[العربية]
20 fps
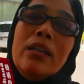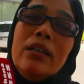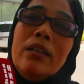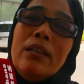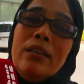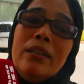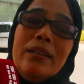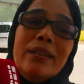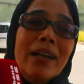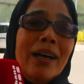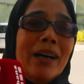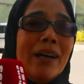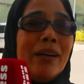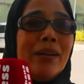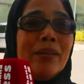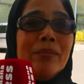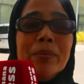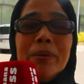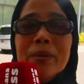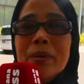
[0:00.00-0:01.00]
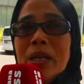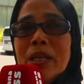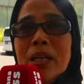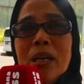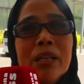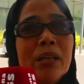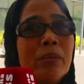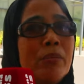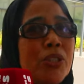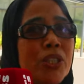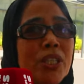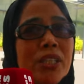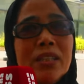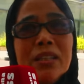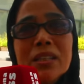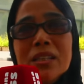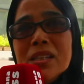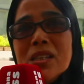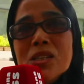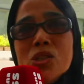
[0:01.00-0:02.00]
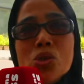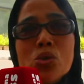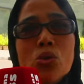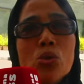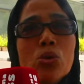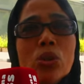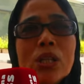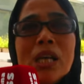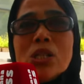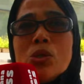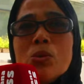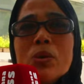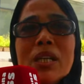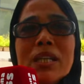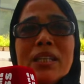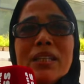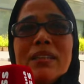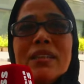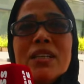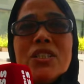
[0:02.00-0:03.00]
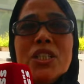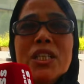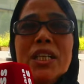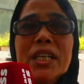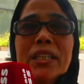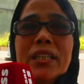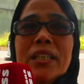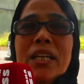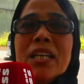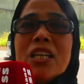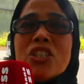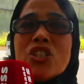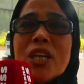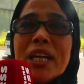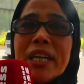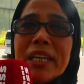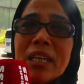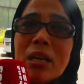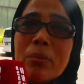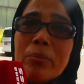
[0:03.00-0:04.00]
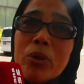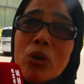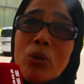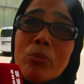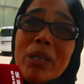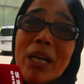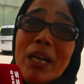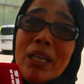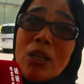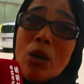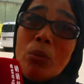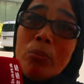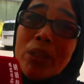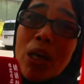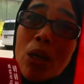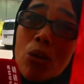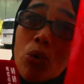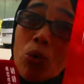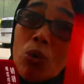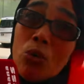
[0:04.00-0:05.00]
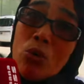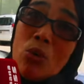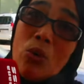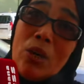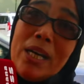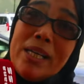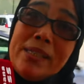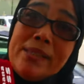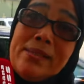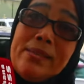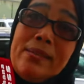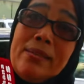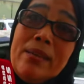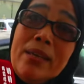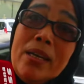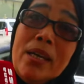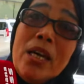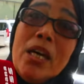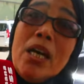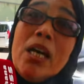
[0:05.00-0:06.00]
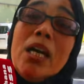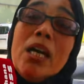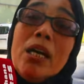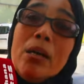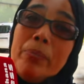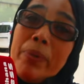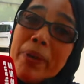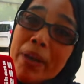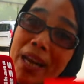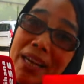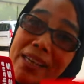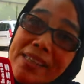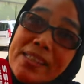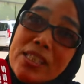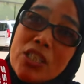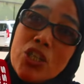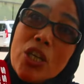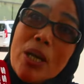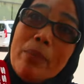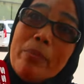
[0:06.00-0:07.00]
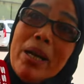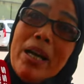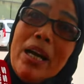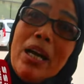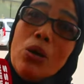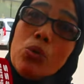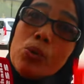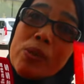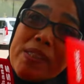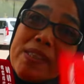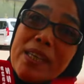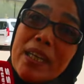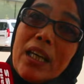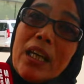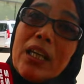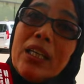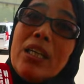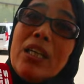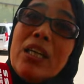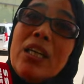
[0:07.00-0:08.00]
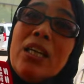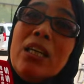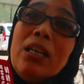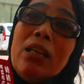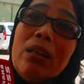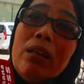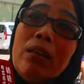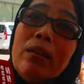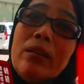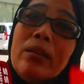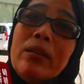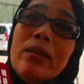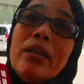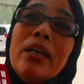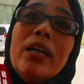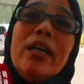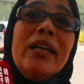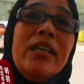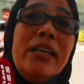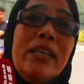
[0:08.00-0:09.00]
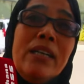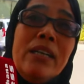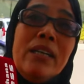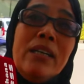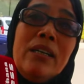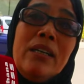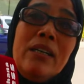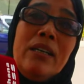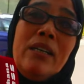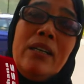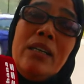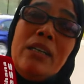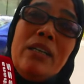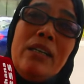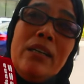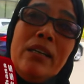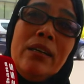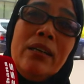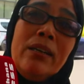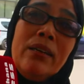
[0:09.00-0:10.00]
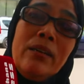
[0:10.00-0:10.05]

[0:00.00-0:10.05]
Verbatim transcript: لا انا انا ماشي ضد السلطات ولا ضد شي حد انا شاكيه بهم لانهم داروا خروقات برئيس الجماعه والتقني ايه ايه